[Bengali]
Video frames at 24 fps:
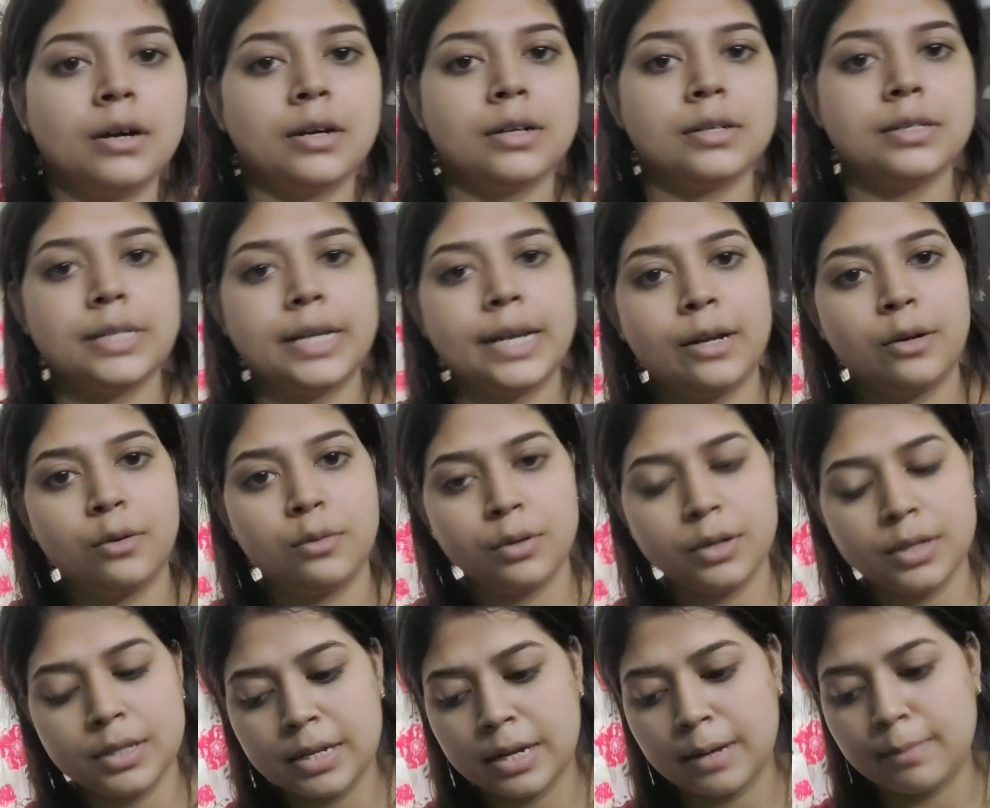শেক
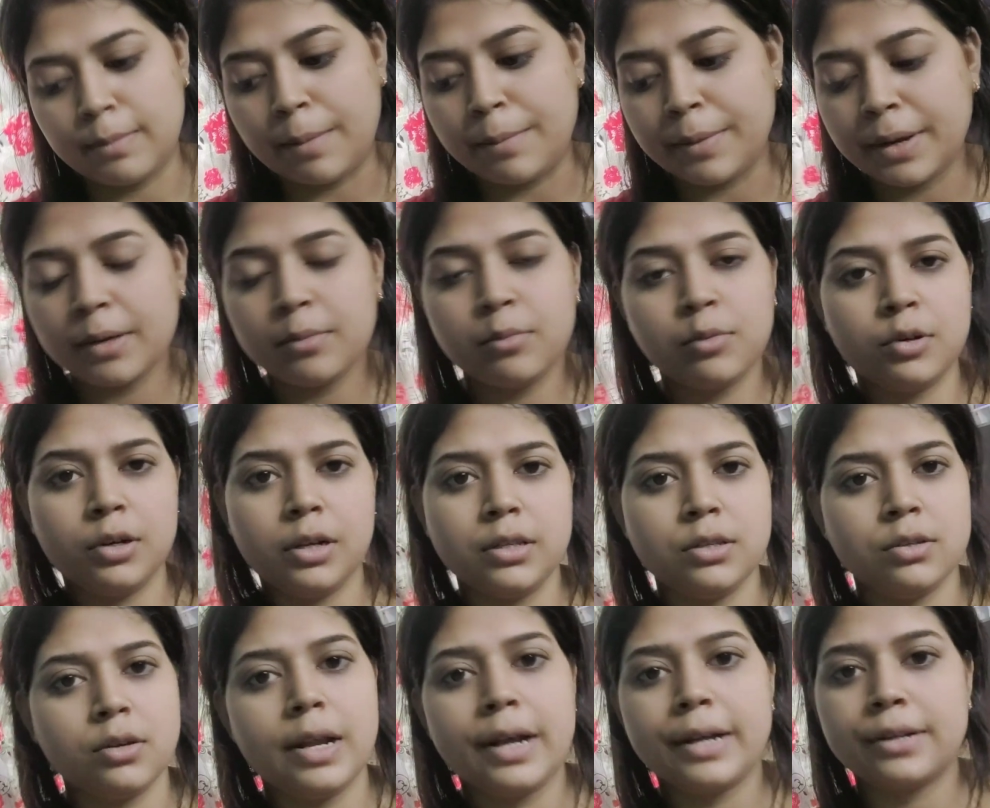করেছিলাম আমাকে
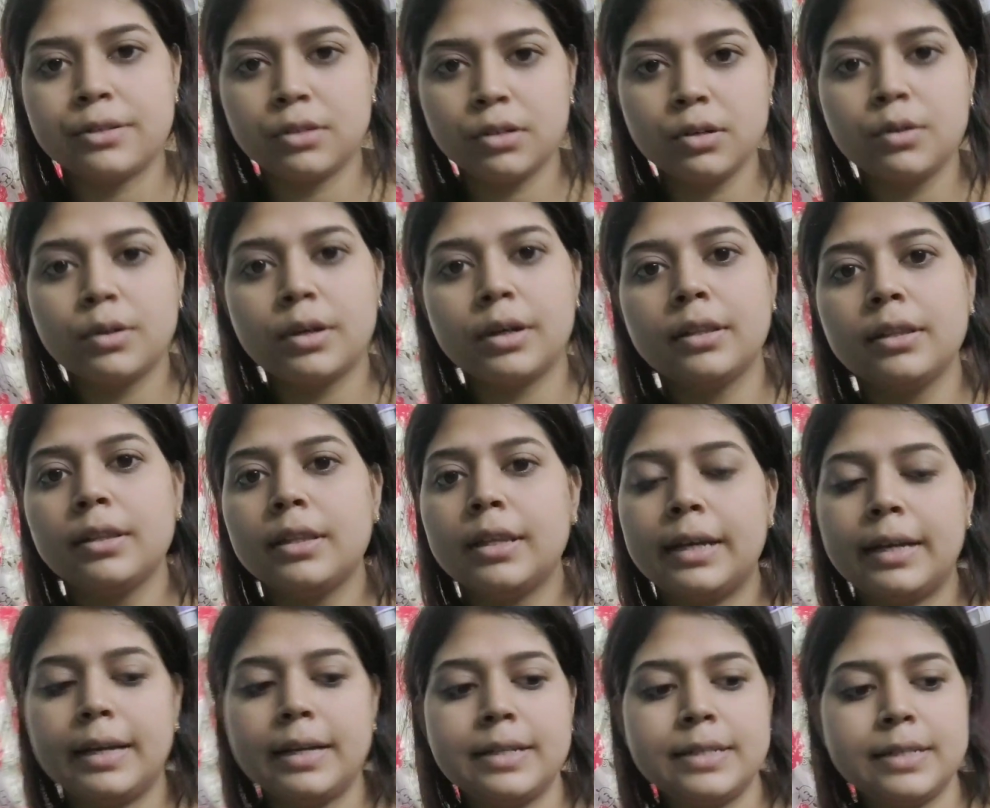বলেছিল অ্যাকচুয়ালি ওখান
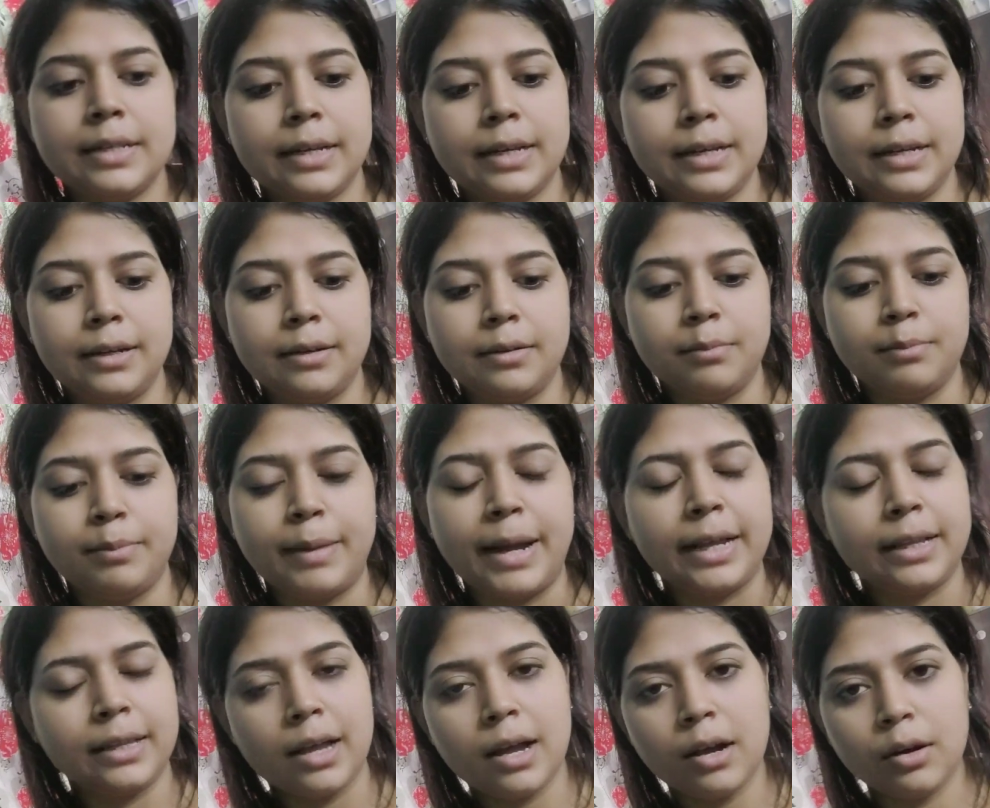থেকে যে
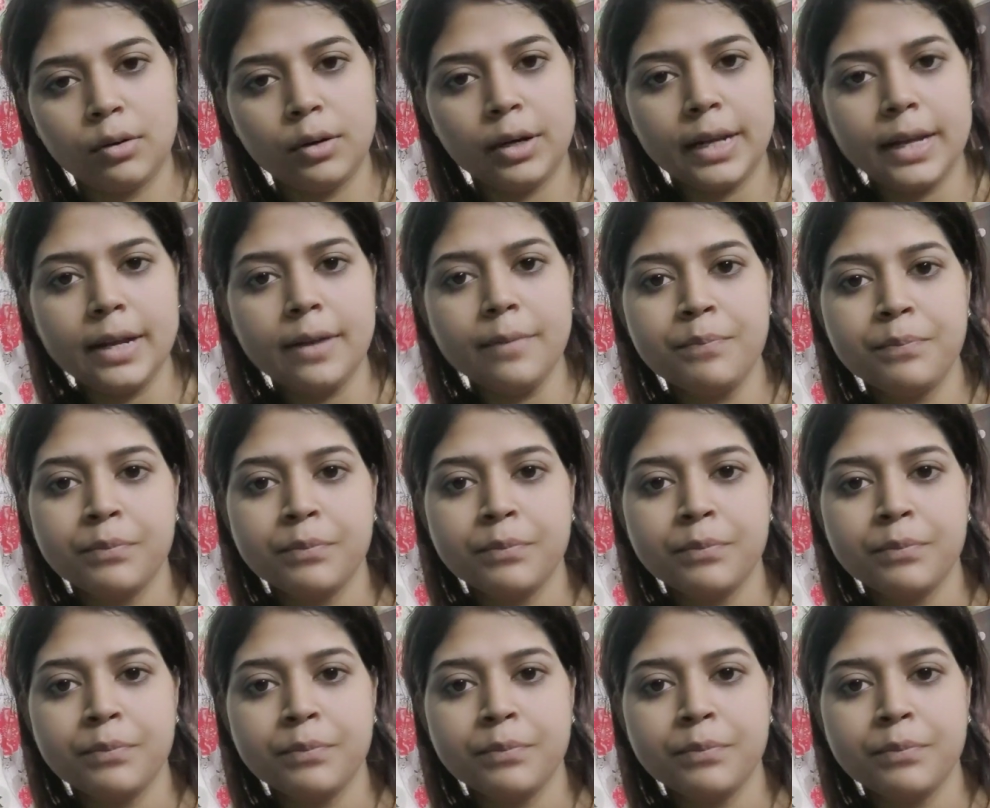ব্যথা হলে